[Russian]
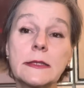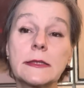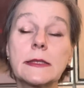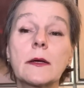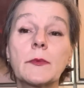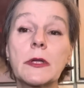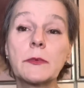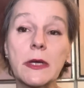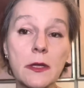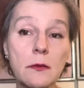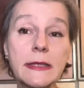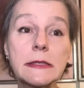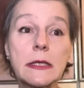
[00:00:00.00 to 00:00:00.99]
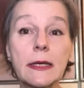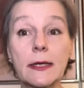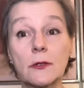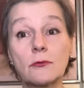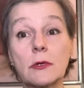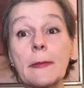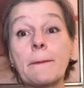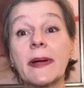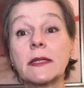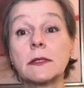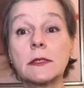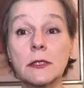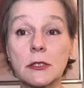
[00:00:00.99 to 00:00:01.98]
тех предпринимателей, которые
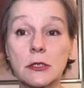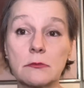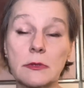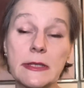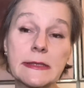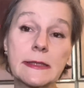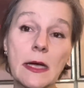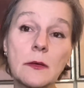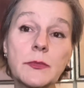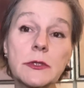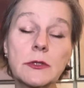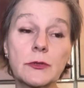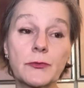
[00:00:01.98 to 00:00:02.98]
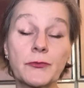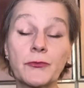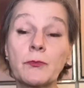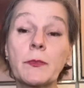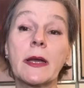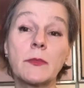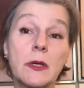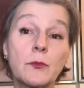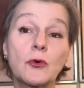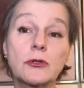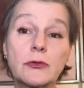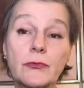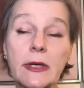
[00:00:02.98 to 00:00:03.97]
поддерживали Запад в борьбе
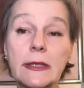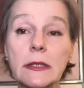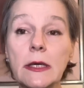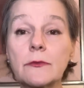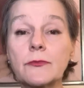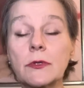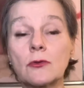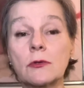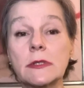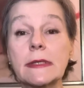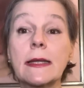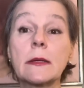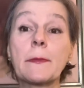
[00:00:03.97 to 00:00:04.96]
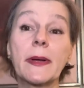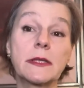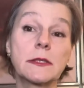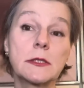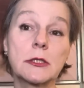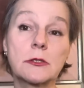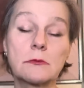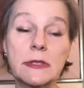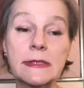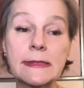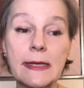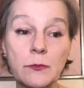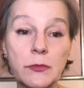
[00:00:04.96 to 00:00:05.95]
против Каддафи, то есть они поддерживали
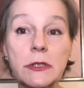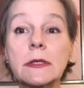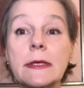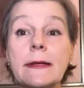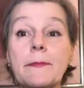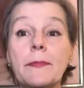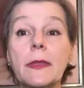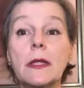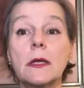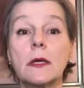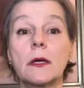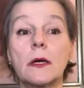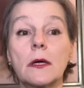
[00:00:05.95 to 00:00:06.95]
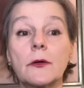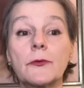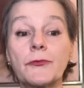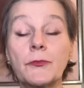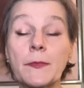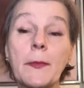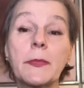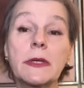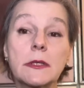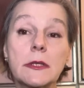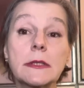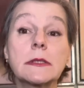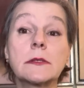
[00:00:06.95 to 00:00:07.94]
Запад Э, в
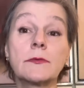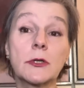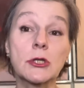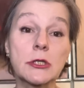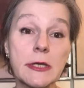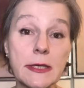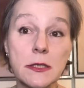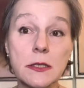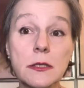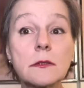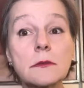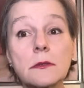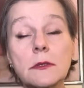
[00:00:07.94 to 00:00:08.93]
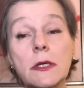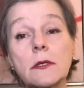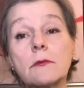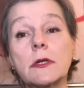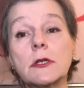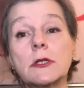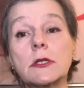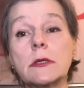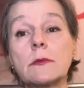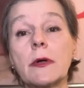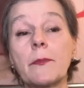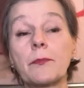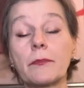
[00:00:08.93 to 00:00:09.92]
попытке свержения этого
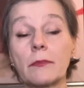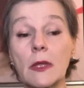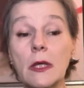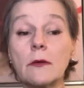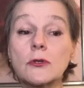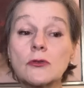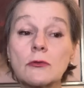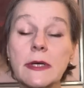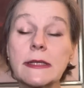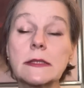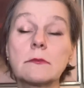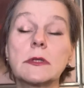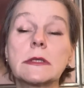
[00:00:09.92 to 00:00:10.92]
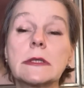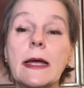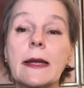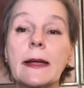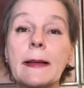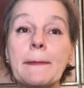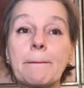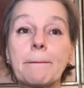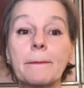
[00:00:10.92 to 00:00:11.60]
режима. И в результате, благодаря